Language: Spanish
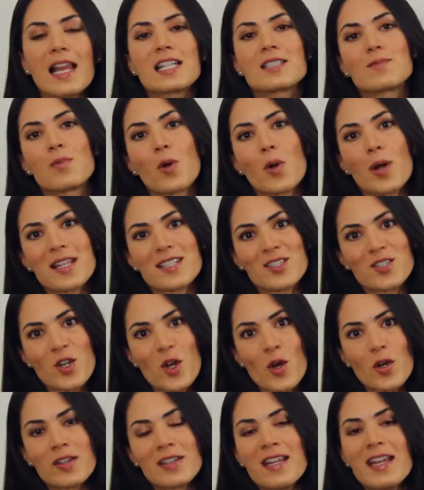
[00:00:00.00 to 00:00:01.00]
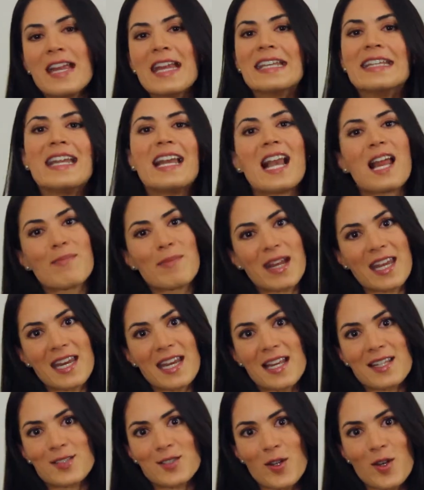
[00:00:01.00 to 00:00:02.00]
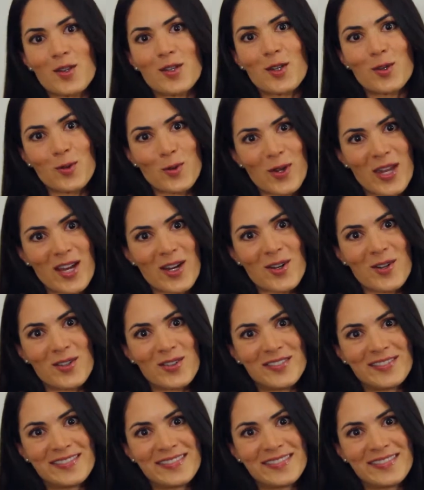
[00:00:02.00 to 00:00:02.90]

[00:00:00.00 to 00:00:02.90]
la exploración ni la imaginación de tu hijo.